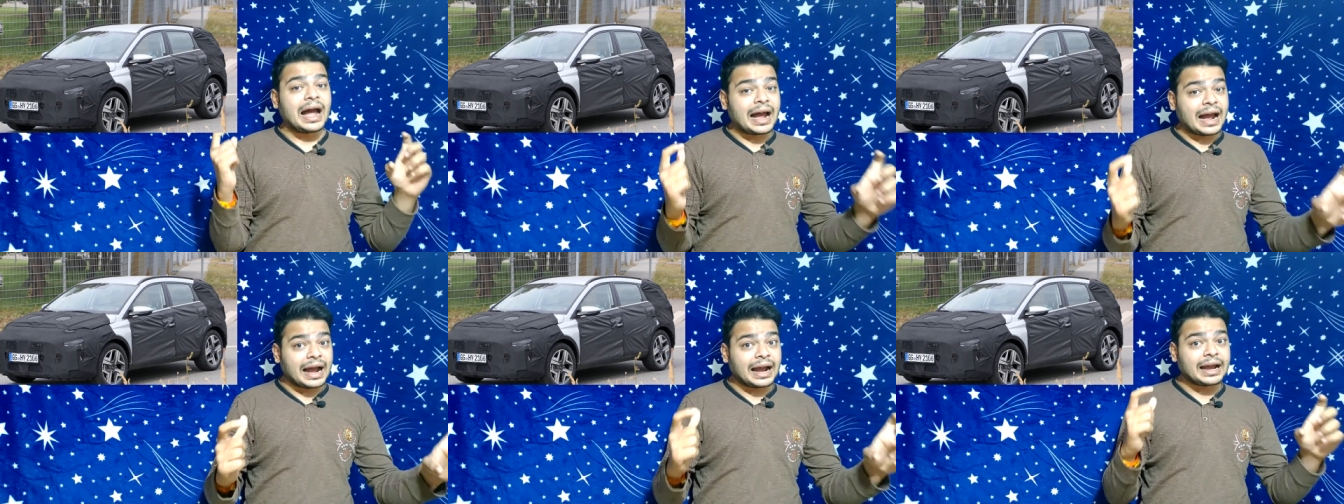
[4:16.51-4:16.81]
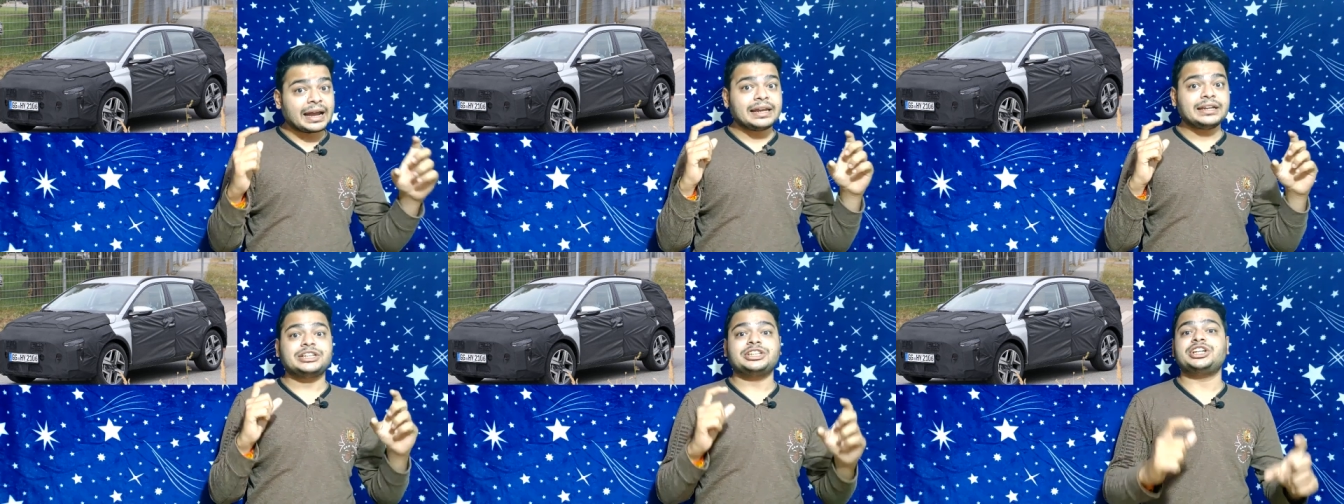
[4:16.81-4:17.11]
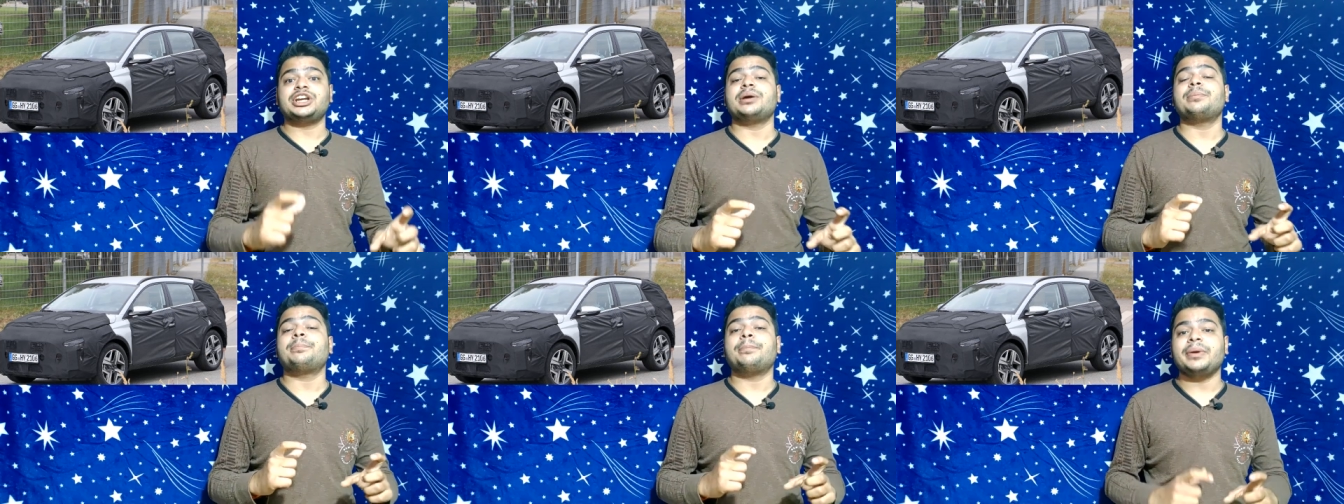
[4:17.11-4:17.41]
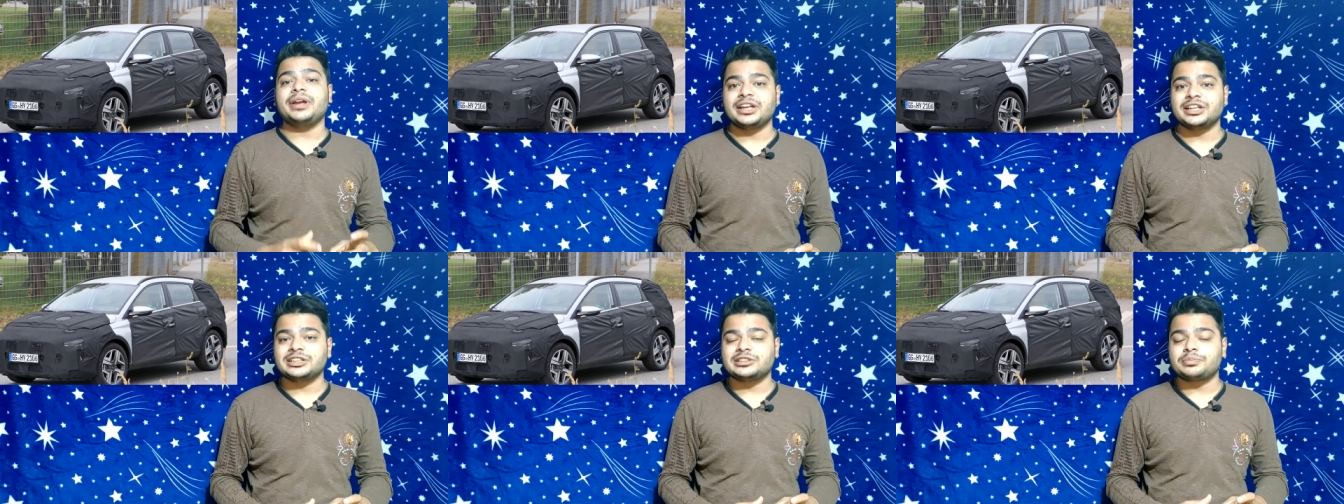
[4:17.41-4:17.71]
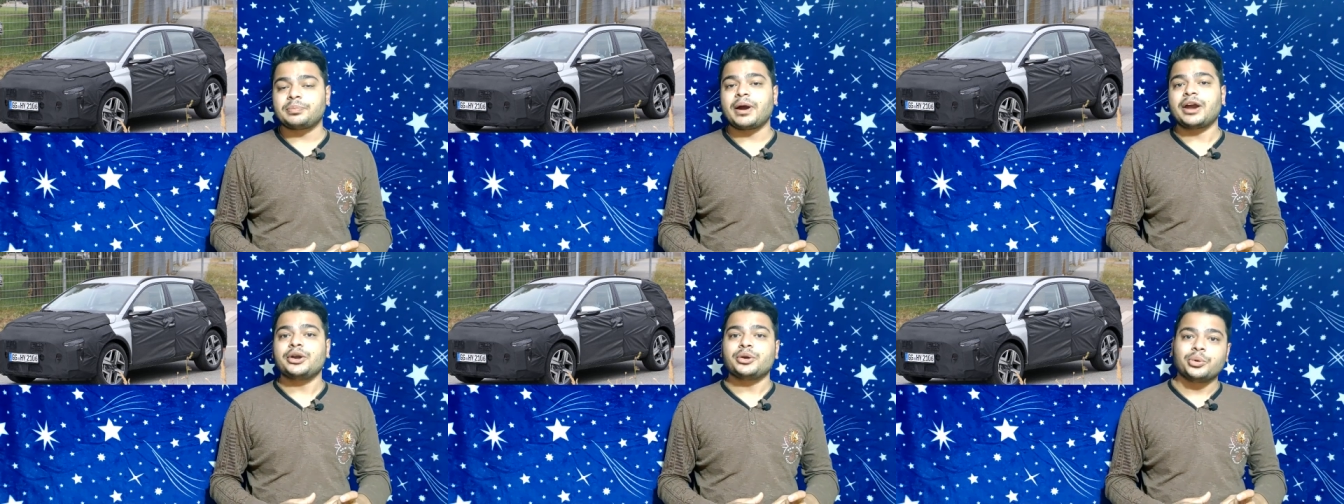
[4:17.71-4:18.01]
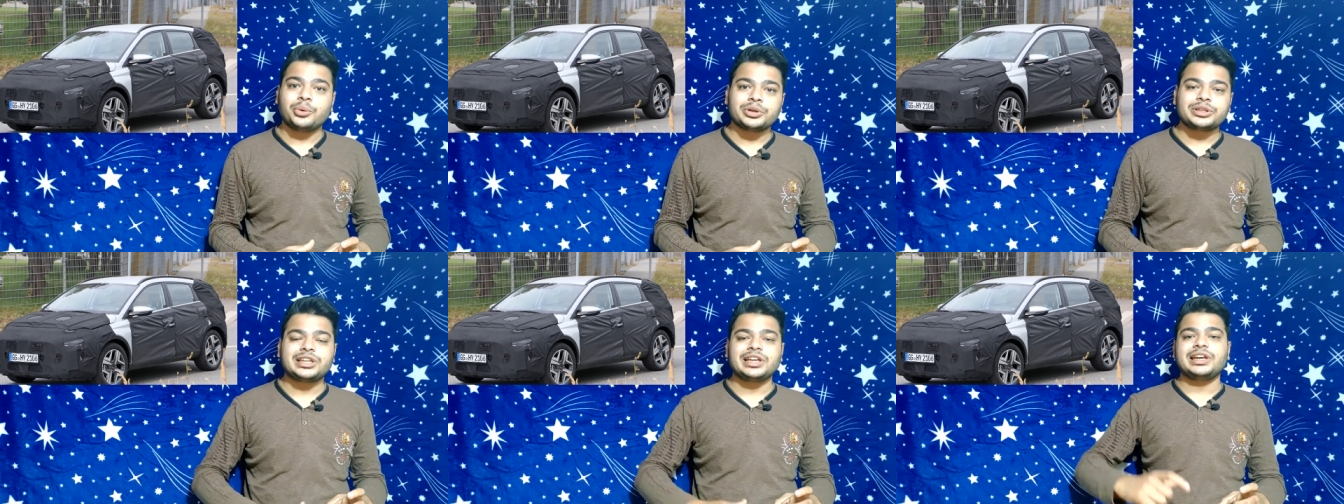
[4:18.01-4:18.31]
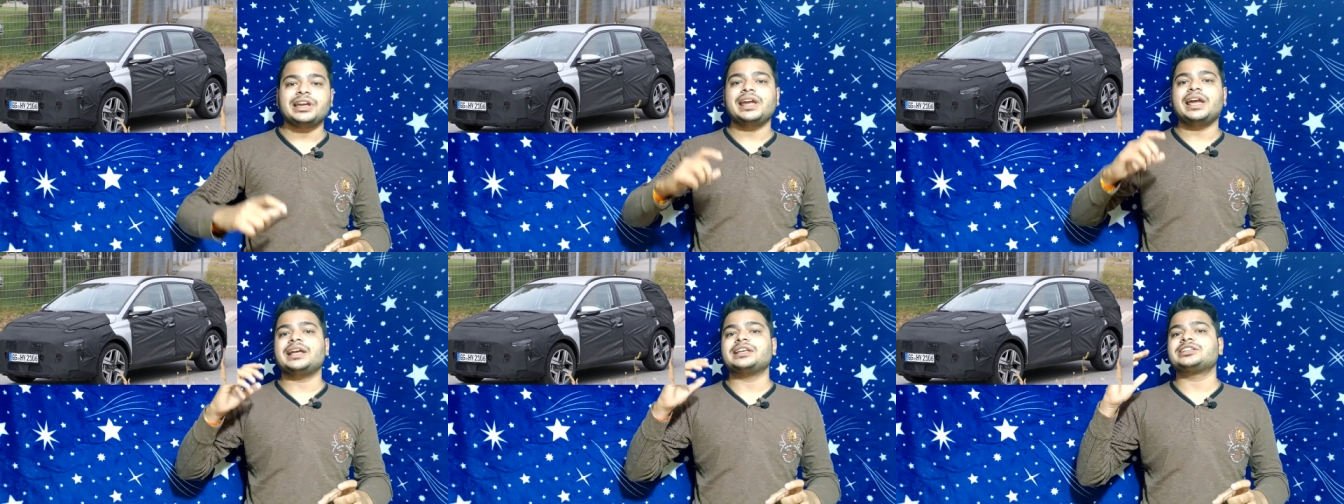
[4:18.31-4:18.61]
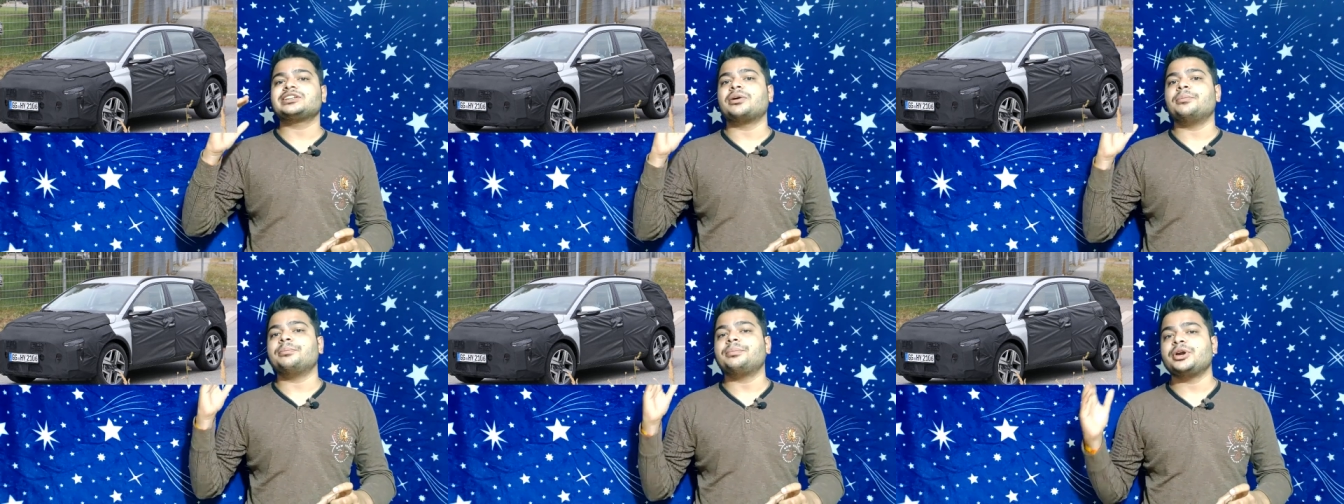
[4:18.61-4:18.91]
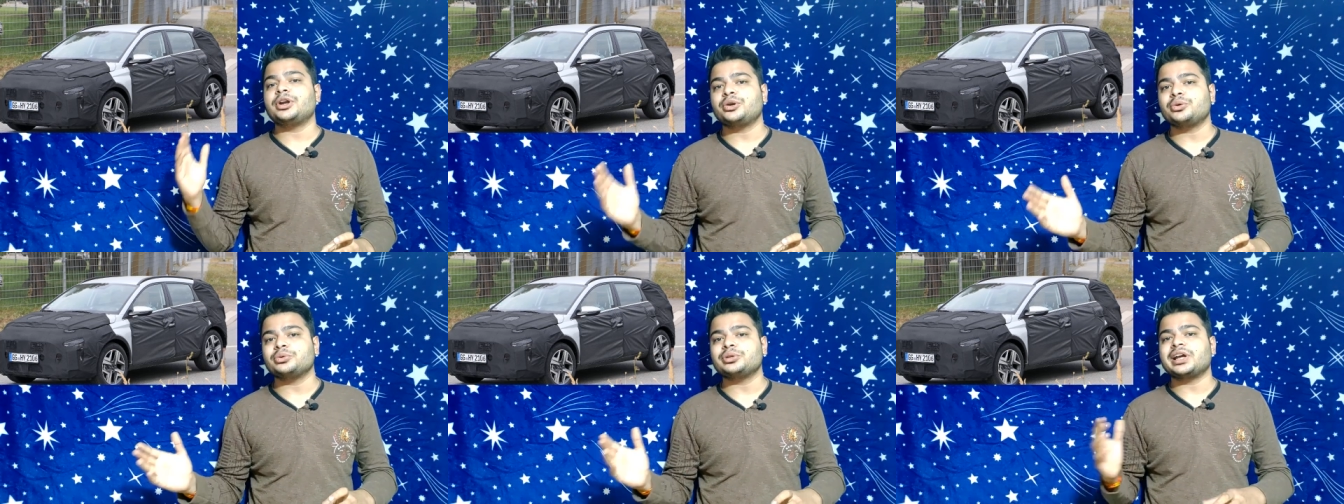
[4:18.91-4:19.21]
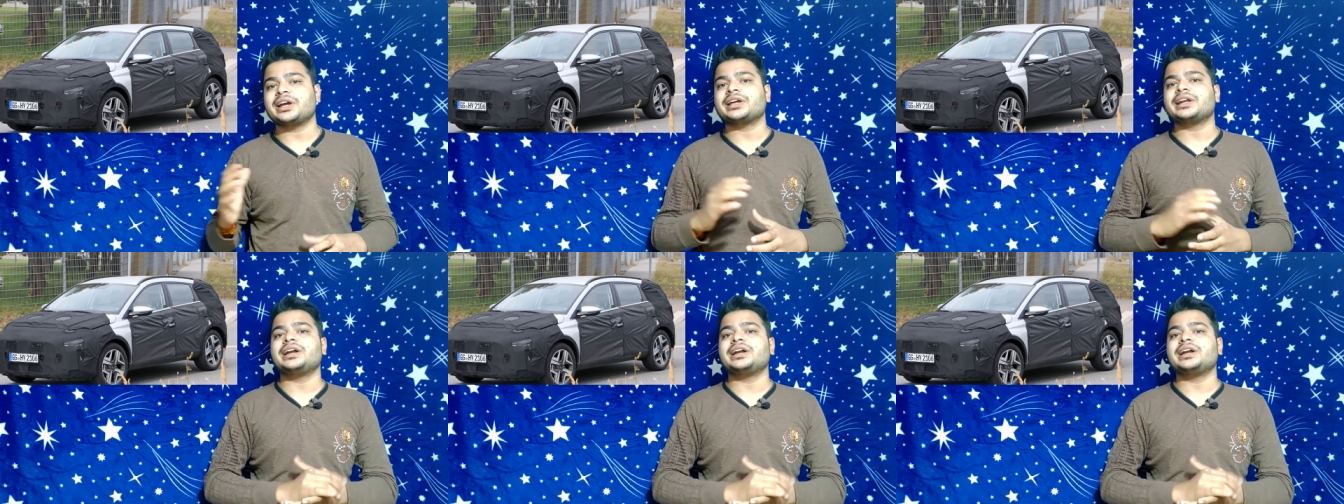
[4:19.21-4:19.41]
आई शेप में इंस्पायर्ड होते हैं एज कम्पेयर टू द